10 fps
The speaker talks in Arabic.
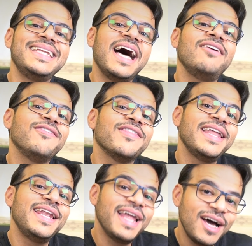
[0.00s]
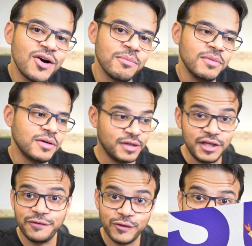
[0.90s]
الأفضل لهم عرفوا